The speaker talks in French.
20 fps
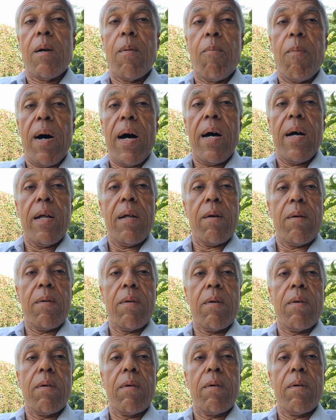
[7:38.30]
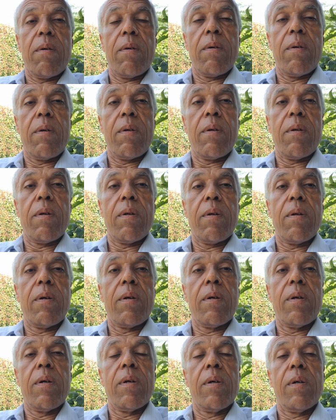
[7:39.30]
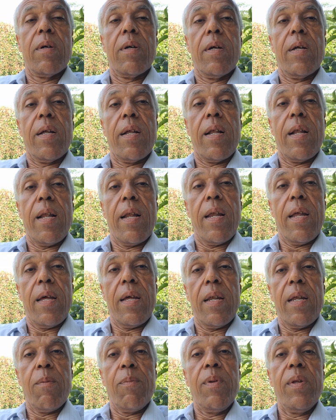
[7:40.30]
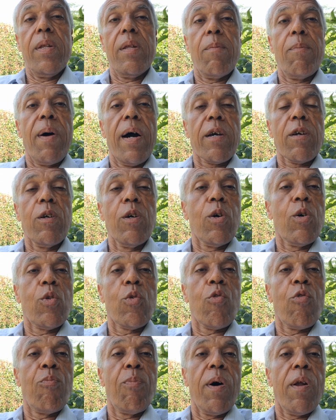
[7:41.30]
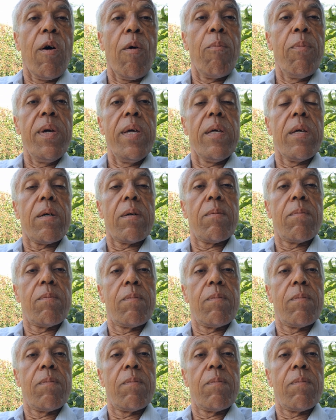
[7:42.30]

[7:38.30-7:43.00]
bah, euh, les, petits épargnants ne retrouvent pas leurs billes.